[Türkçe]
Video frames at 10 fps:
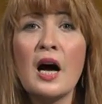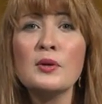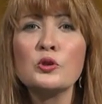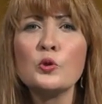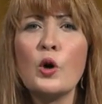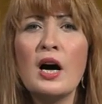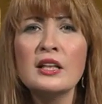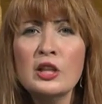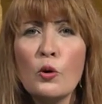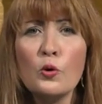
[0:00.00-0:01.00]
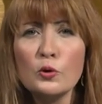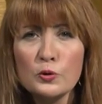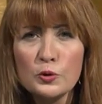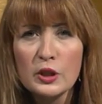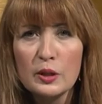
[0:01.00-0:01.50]
Ama ruhani
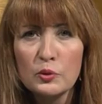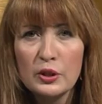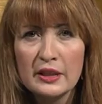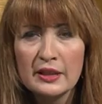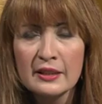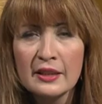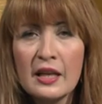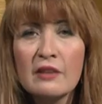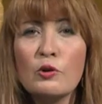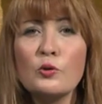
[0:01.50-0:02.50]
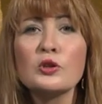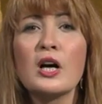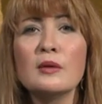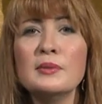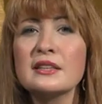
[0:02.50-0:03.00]
oğlunu kabul edin ve onu
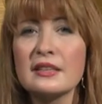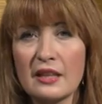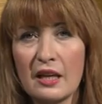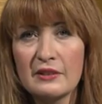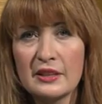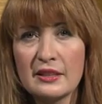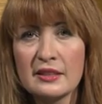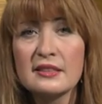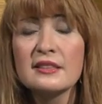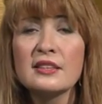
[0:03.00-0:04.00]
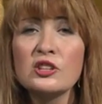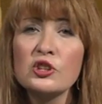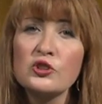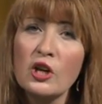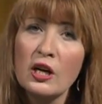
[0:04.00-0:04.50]
kalbinize davet edin. Sizin
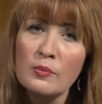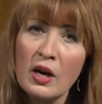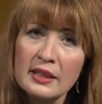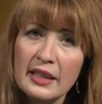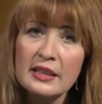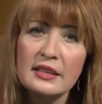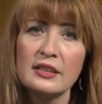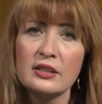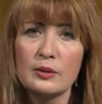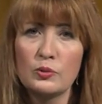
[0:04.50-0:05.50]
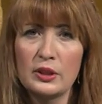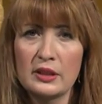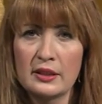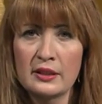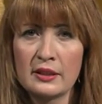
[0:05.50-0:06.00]
için çarmıha gerildiğini kabul
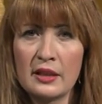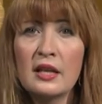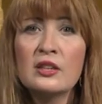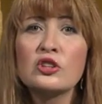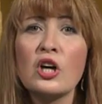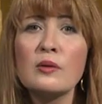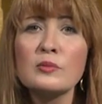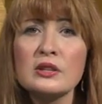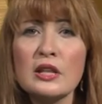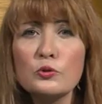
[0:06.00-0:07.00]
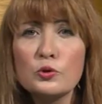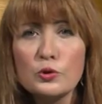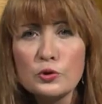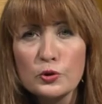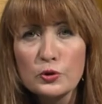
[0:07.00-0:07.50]
edin. Çarmıhtan
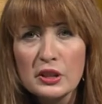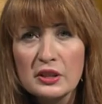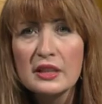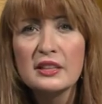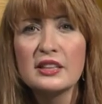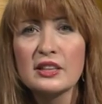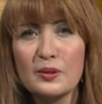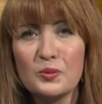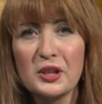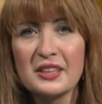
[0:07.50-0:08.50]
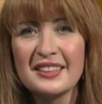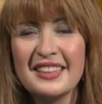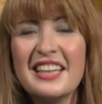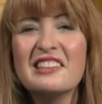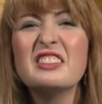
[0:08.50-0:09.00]
üçüncü günde dirildiğini kabul edin
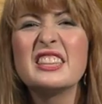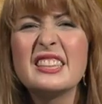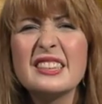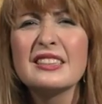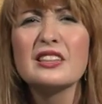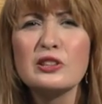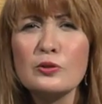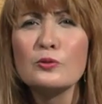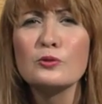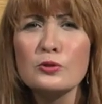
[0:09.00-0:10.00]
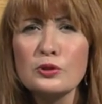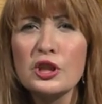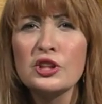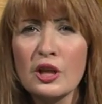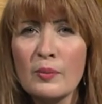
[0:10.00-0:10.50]
ve siz de sonsuz
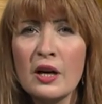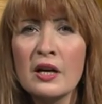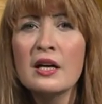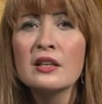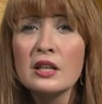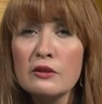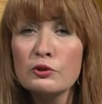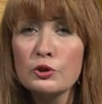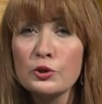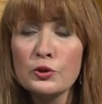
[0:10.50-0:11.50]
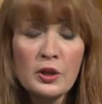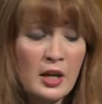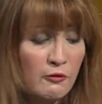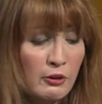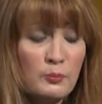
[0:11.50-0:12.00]
yaşama kavuşun
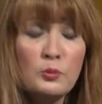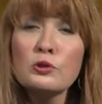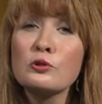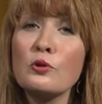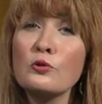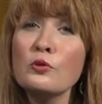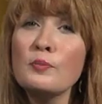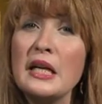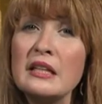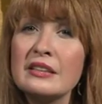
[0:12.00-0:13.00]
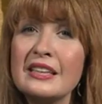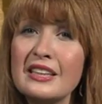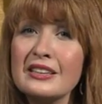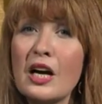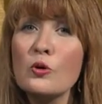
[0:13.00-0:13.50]
ve bu sonun
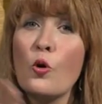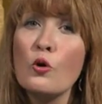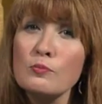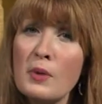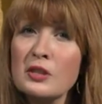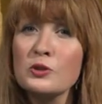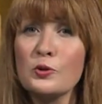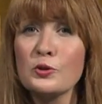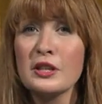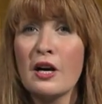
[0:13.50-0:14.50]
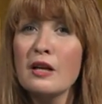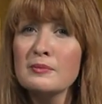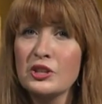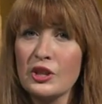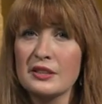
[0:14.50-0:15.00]
belirtilerinden korkmak zorunda
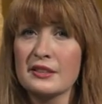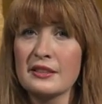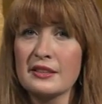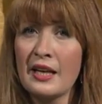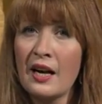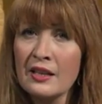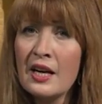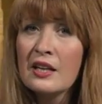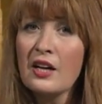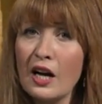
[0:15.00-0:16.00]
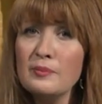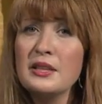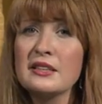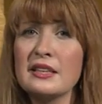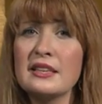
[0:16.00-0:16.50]
kalmayacaksınız eğer
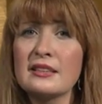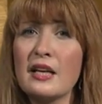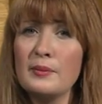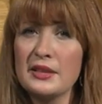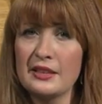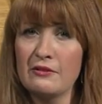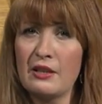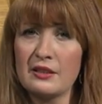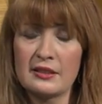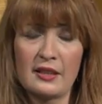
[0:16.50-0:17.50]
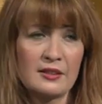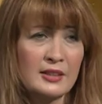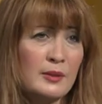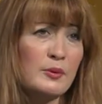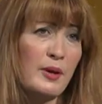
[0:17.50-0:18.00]
kalbinizde İsa Mesih varsa.
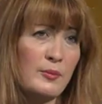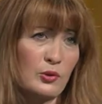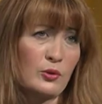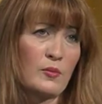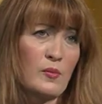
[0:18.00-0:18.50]
Değil mi Memdu?